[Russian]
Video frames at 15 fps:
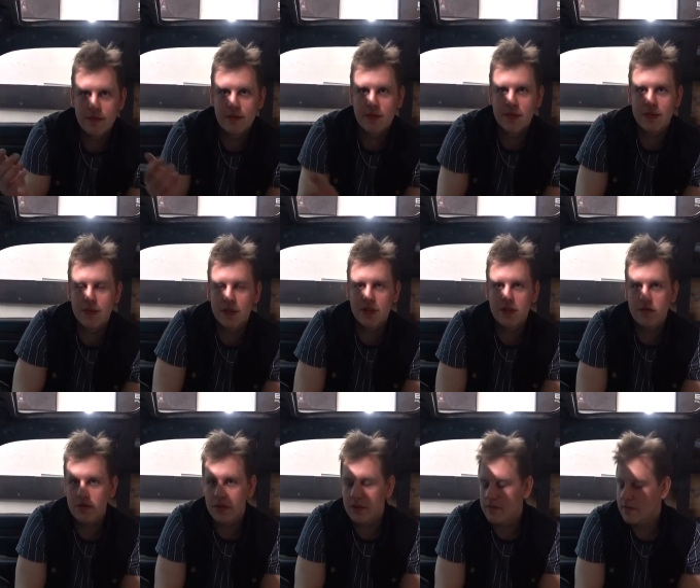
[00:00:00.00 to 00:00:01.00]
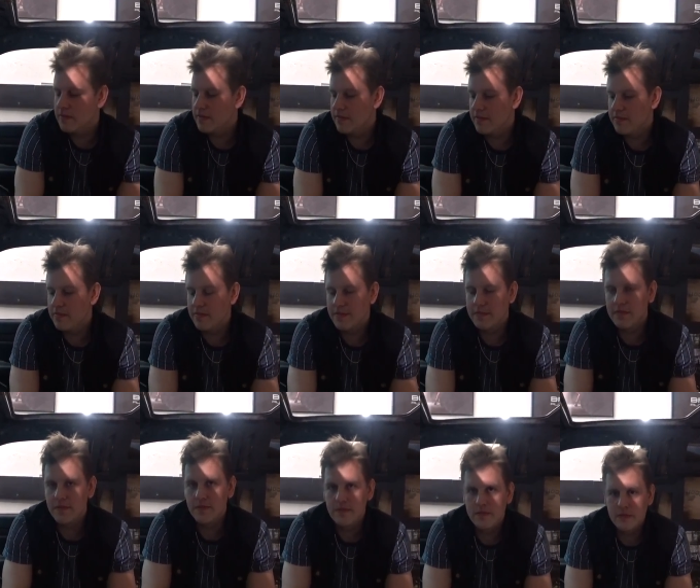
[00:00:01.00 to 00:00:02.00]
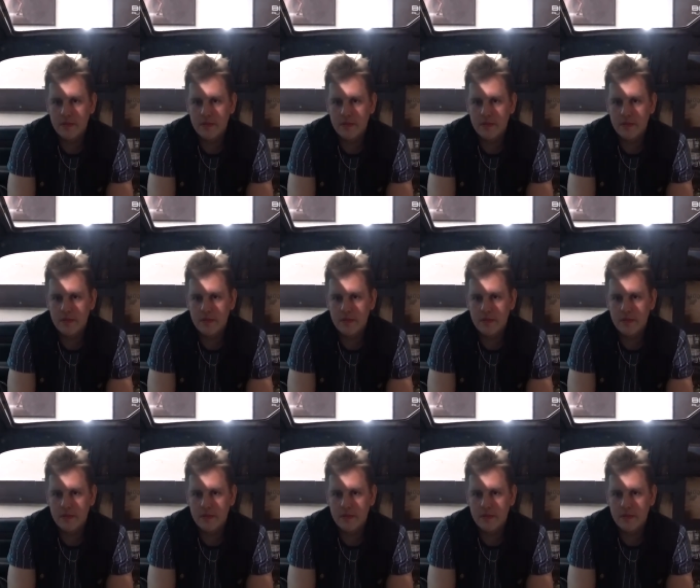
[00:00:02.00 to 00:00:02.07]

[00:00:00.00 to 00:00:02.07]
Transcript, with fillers: Угу. И все. То есть и